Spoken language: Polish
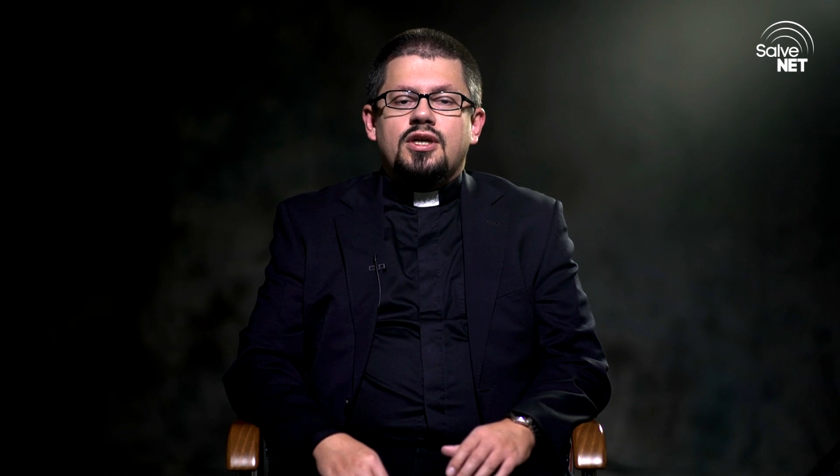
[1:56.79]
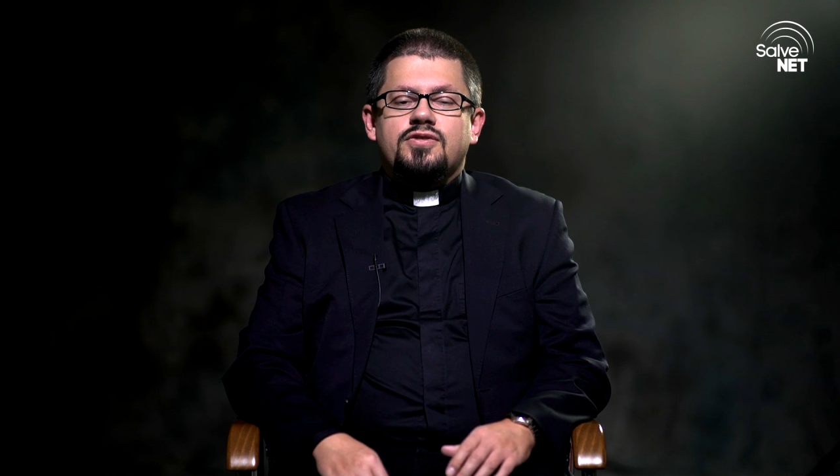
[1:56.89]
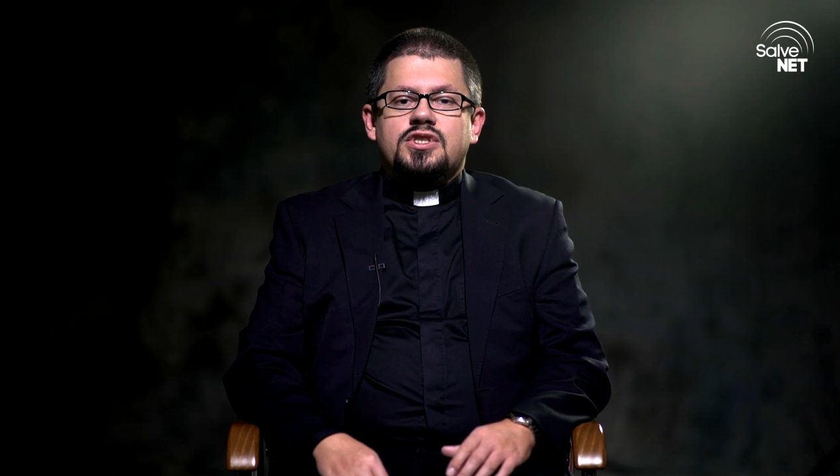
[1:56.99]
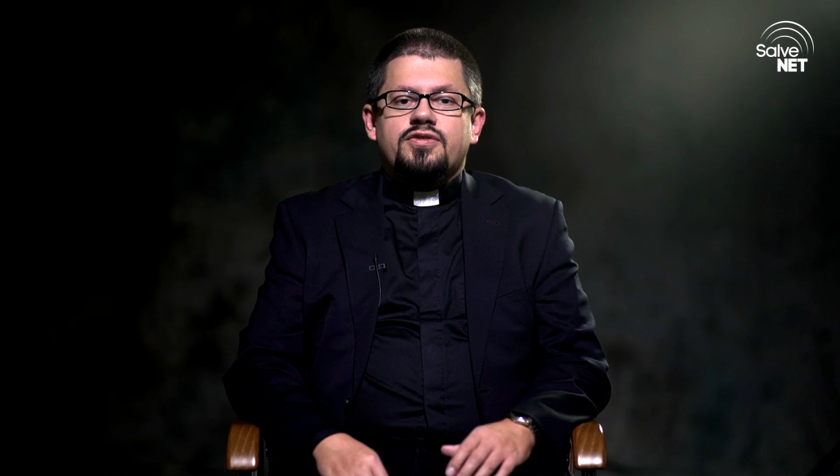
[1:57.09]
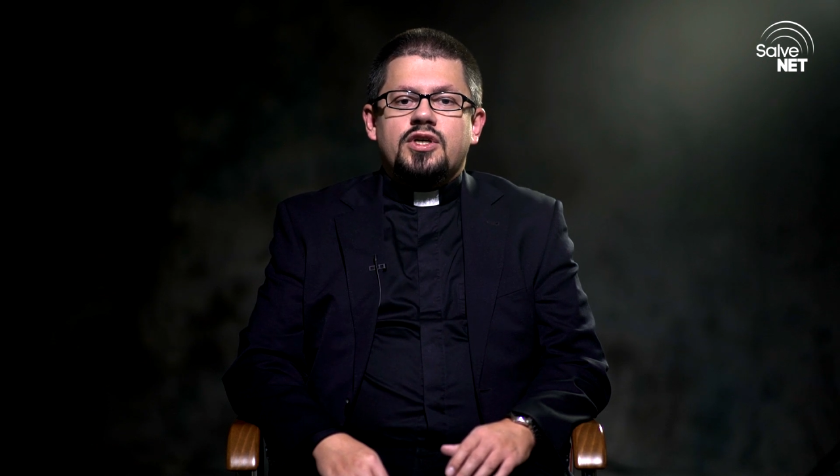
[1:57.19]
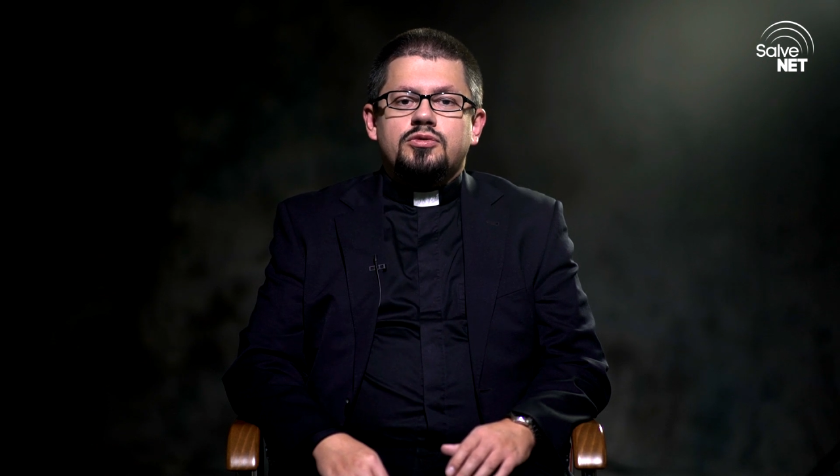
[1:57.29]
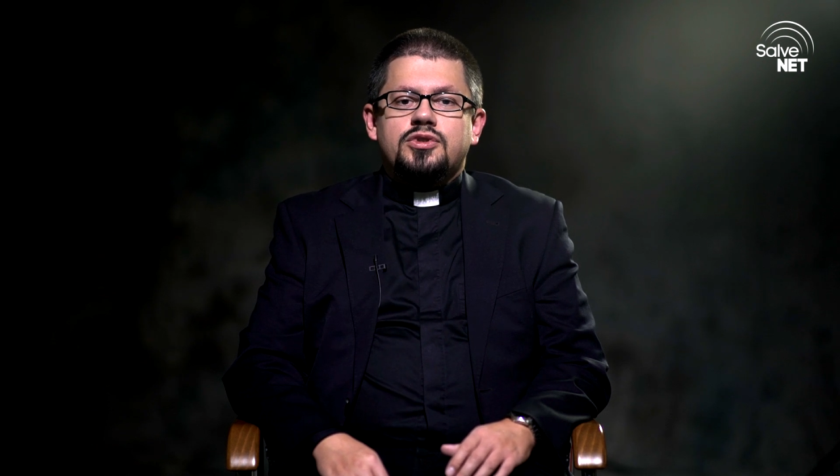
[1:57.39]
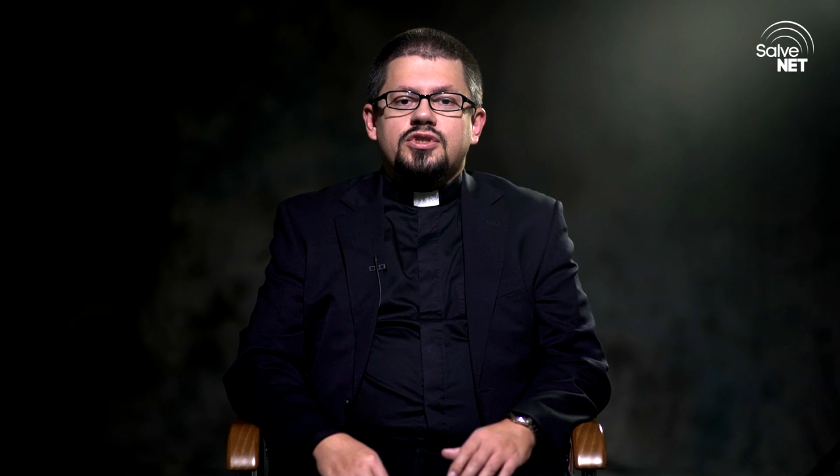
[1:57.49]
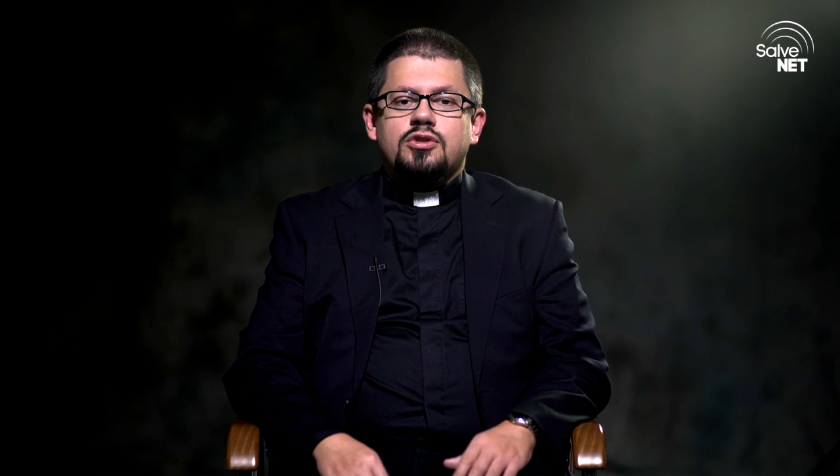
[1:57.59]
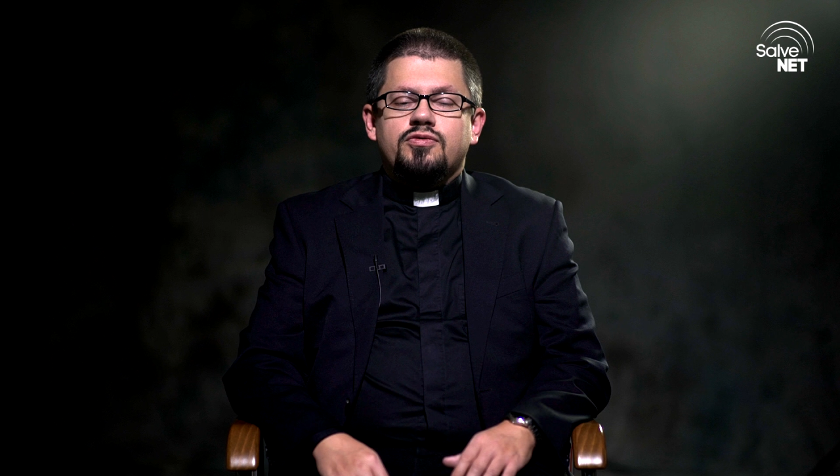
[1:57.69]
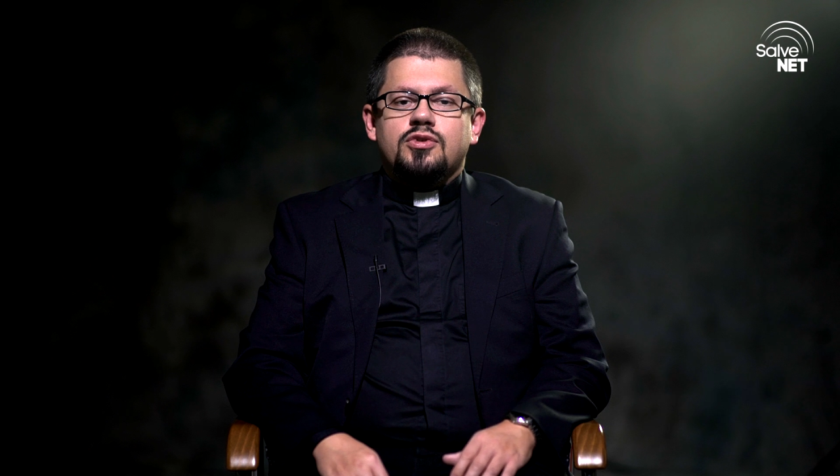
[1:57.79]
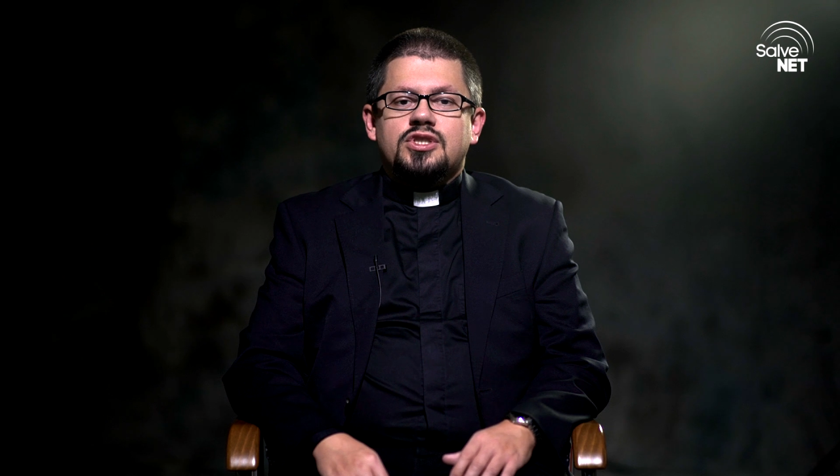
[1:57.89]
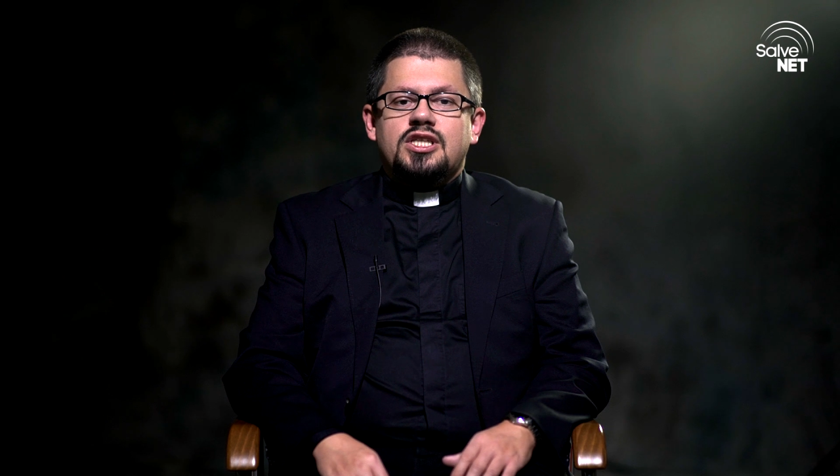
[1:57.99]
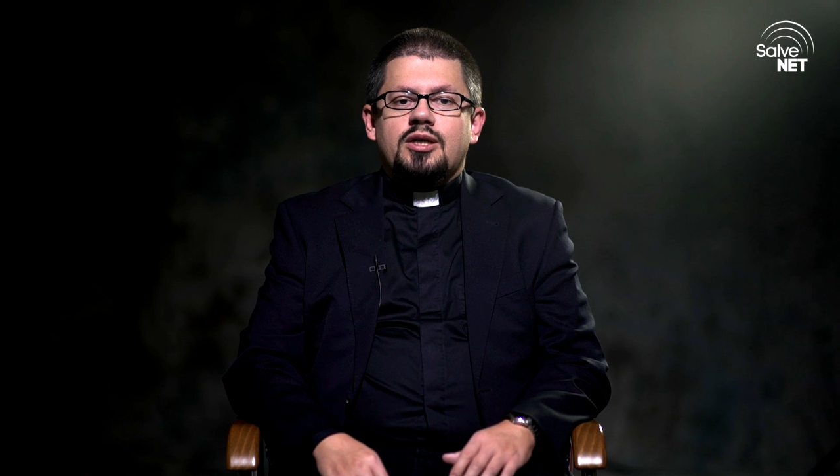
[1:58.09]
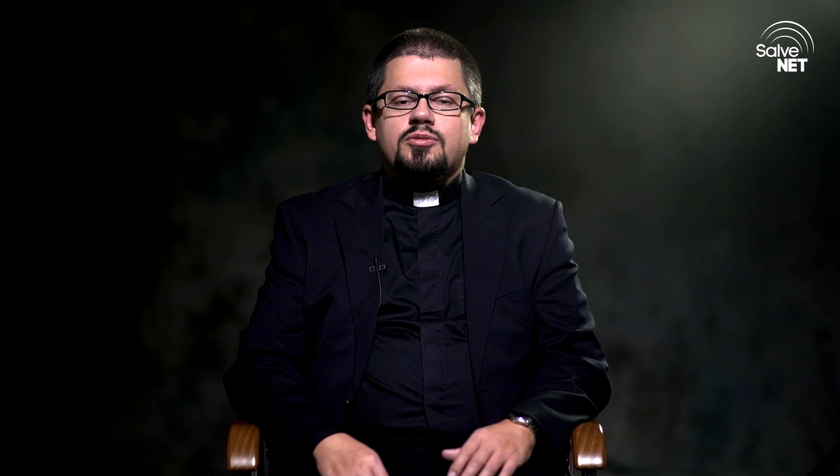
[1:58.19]
wstawiają się zarówno
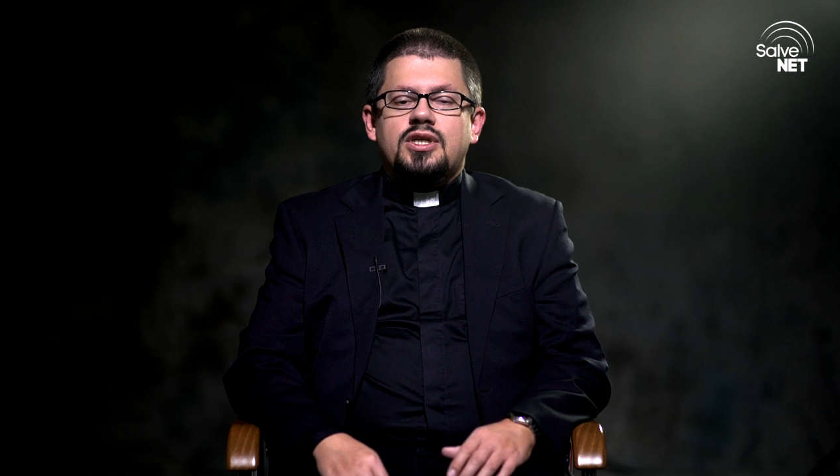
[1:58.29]
za nami,